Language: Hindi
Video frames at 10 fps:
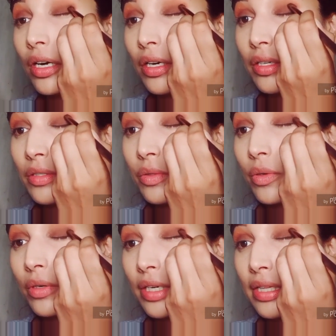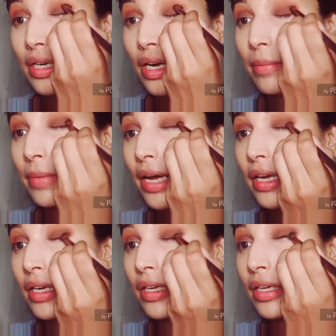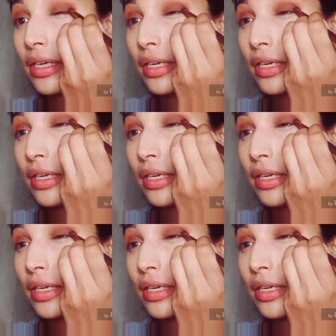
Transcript: और इसको इधर अप्लाई करें